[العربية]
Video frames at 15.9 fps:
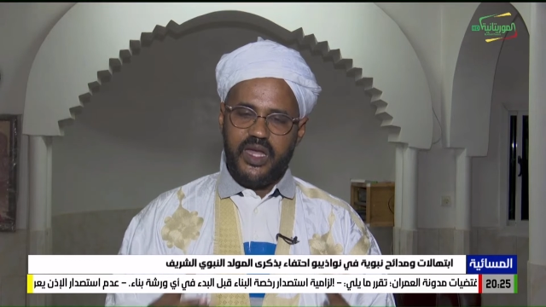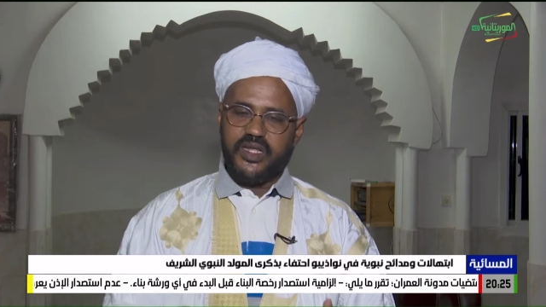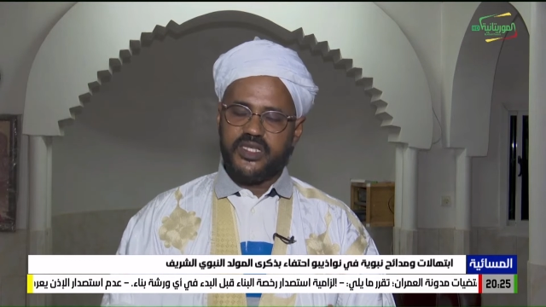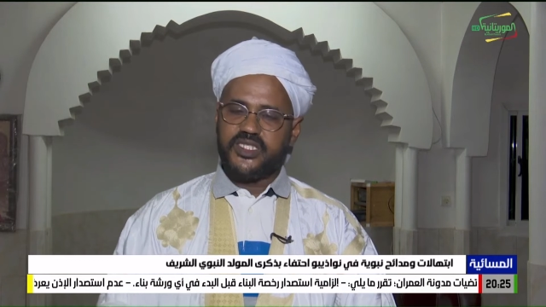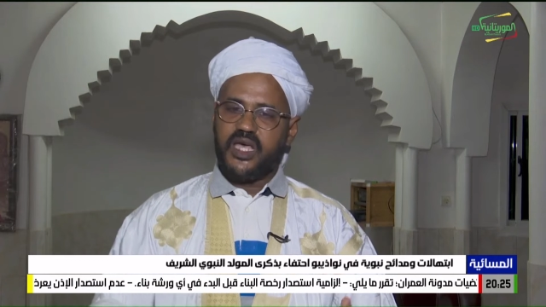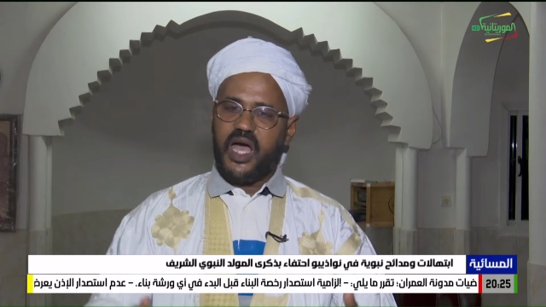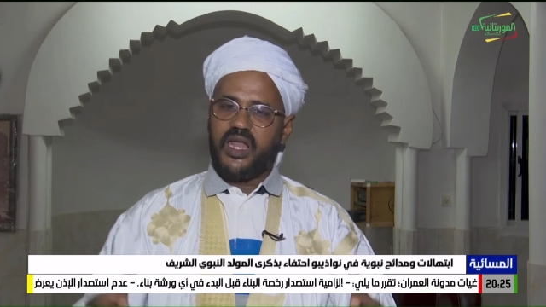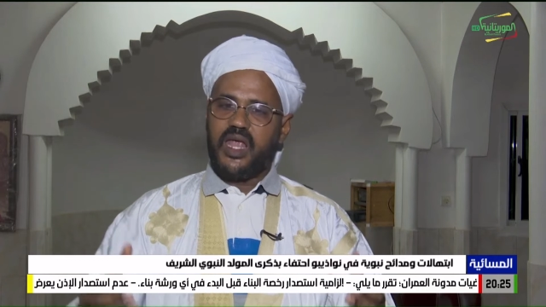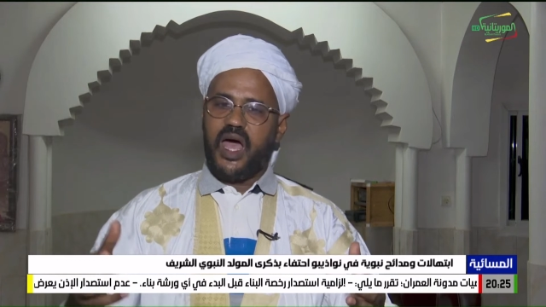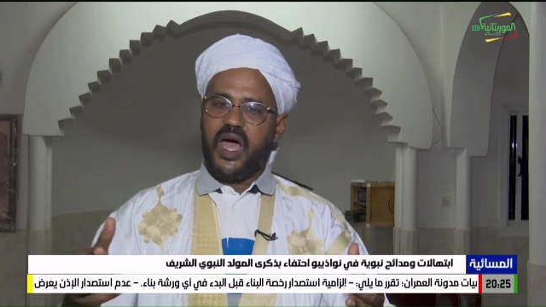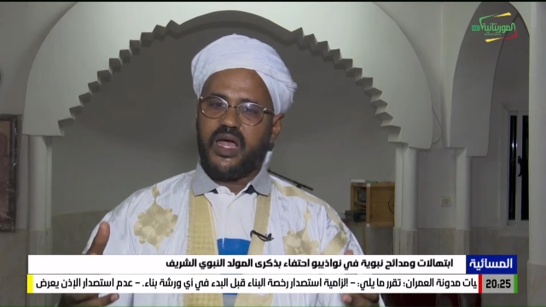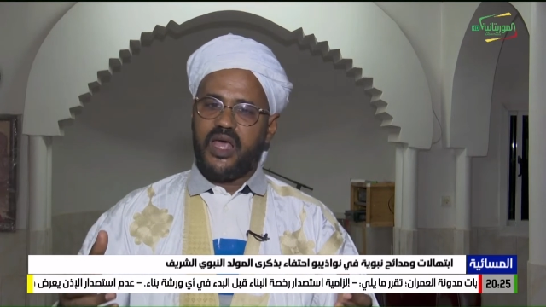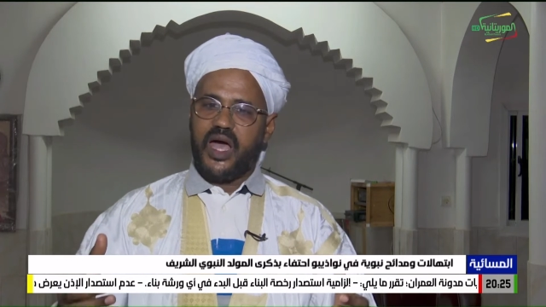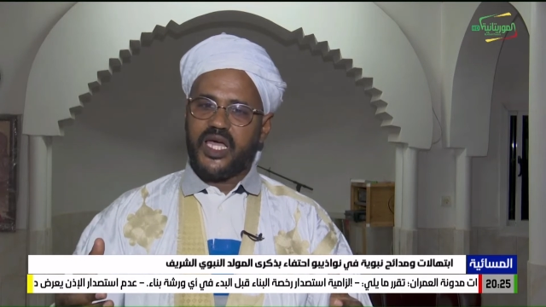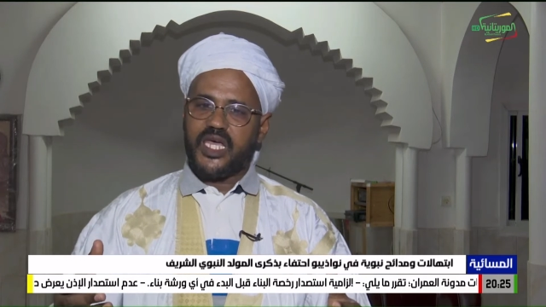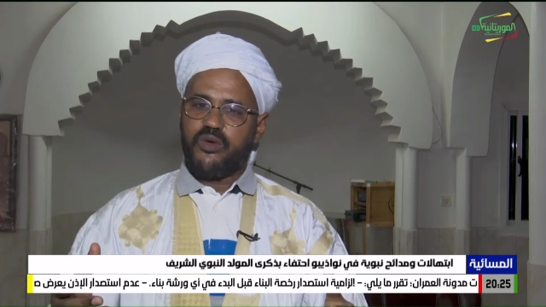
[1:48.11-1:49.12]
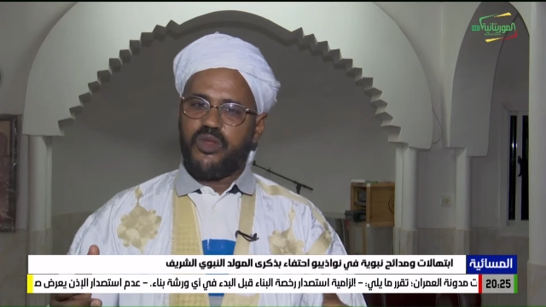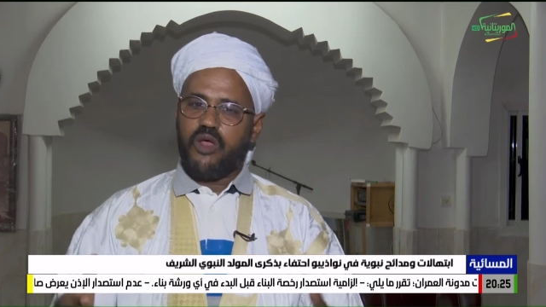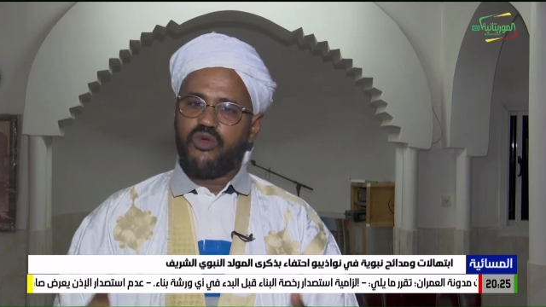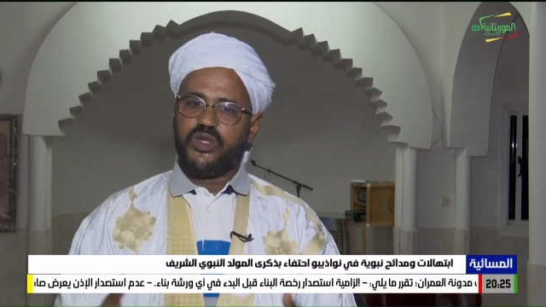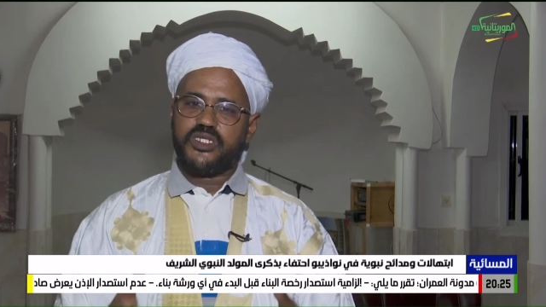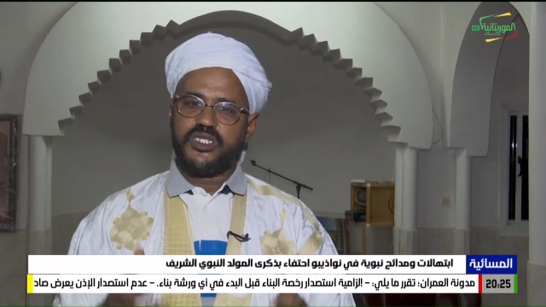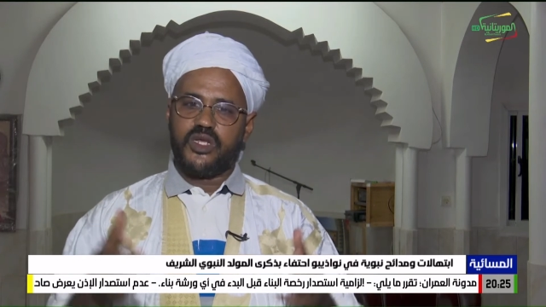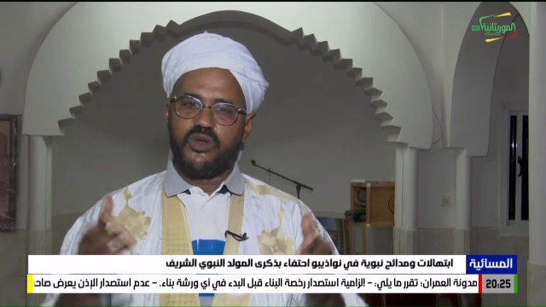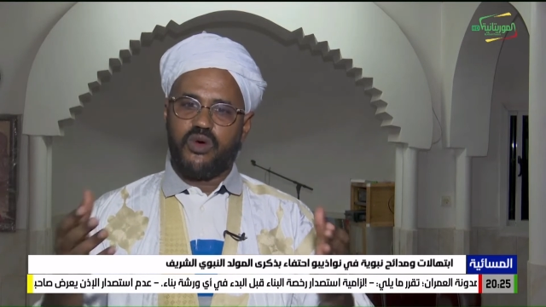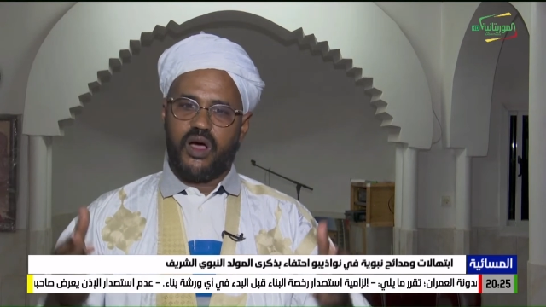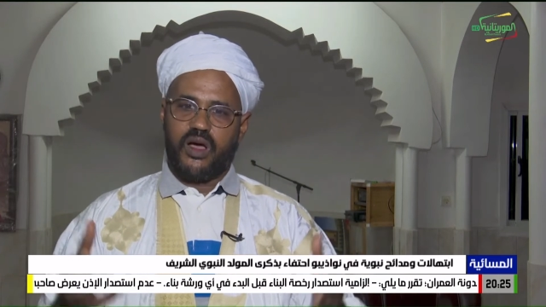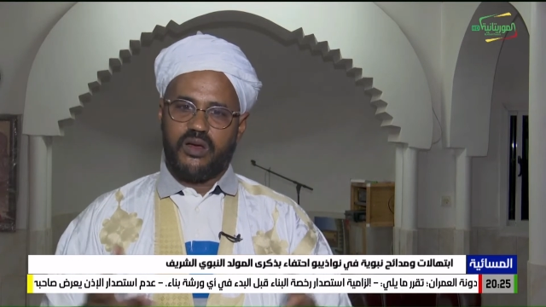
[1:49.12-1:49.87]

نسي على أخلاقه ونحن نجهلها